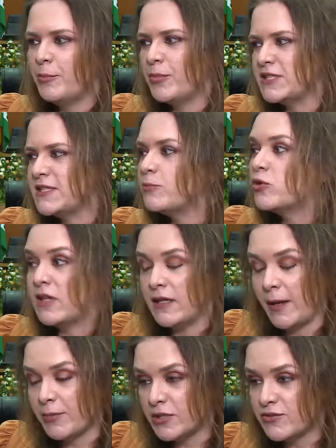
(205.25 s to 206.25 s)
por exemplo,
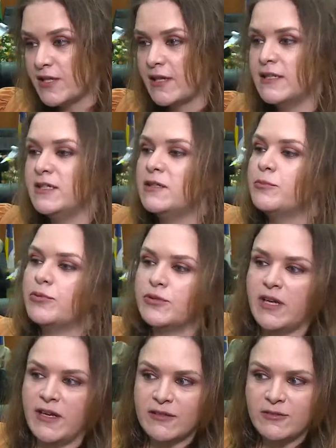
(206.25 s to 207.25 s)
na época do sarampo,
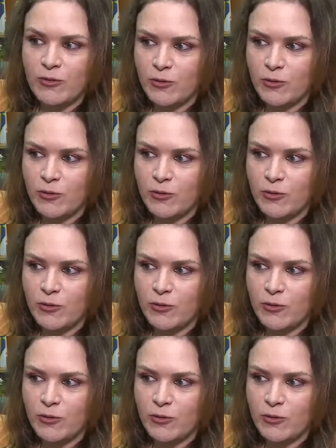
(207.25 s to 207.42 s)
né,